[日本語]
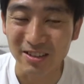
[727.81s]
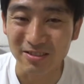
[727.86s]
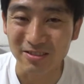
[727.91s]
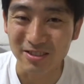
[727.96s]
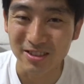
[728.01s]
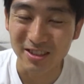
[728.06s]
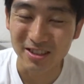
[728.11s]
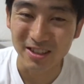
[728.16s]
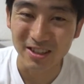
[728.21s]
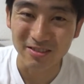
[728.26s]
いよう
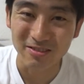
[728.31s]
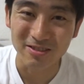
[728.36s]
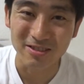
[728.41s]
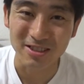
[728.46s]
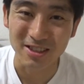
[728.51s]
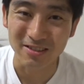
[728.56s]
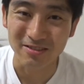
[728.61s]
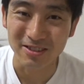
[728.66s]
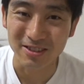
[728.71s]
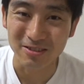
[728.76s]
に煉獄
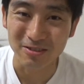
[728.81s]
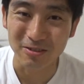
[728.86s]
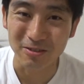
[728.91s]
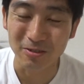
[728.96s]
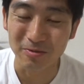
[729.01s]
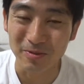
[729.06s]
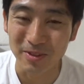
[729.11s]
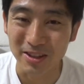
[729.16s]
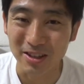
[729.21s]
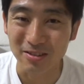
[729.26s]
さんはと
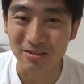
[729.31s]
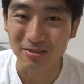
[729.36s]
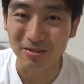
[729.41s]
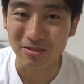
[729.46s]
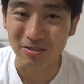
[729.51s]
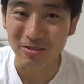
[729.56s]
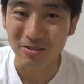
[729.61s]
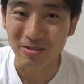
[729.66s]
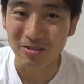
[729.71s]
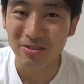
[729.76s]
どめてると
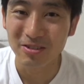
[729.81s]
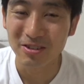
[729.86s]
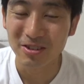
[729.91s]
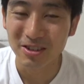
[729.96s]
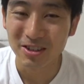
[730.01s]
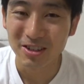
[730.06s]
ころ